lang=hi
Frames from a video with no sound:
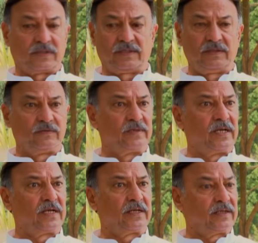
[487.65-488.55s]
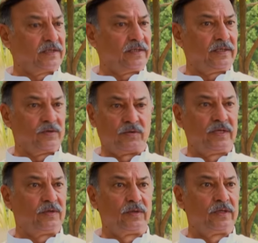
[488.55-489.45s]
शक्ति में आ गया ठीक है
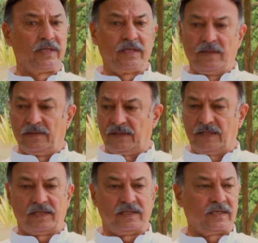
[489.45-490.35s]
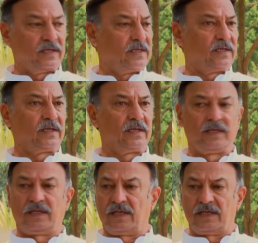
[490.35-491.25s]
रोया हुआ नहीं ठीक है ये करना ये करना
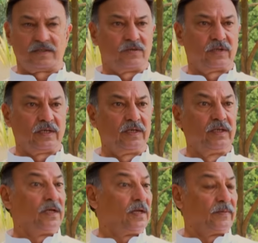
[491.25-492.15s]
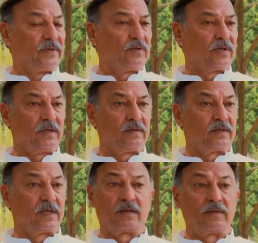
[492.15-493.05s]
ये करना ऐसा हो गया अभी हो गया
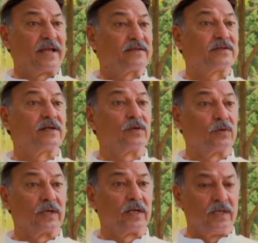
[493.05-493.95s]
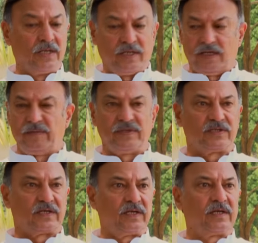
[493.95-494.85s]
घर एक्सीडेंट हो गया
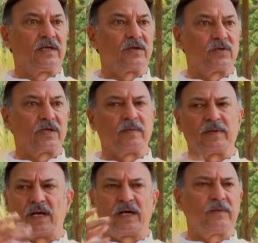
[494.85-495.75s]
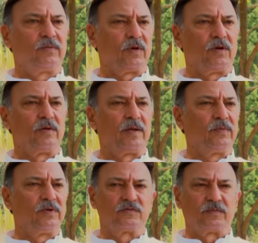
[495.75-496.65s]
इमिजिएटली अलर्ट हो गया मैं गाड़ी बुलाओ
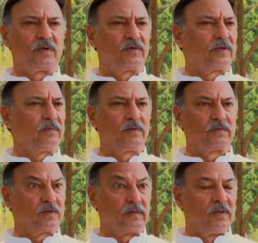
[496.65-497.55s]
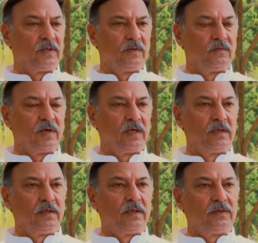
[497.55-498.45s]
एम्बुलेंस बुलाओ ये वहाँ
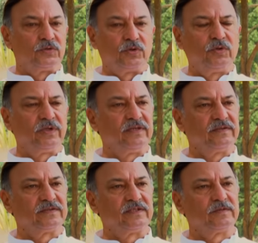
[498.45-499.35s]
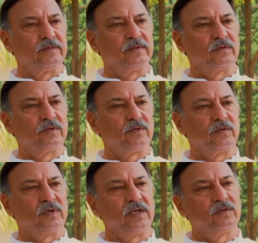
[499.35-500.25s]
छोटी सी चीज में कोई
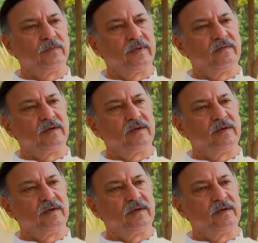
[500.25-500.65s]
रोना है तो मैं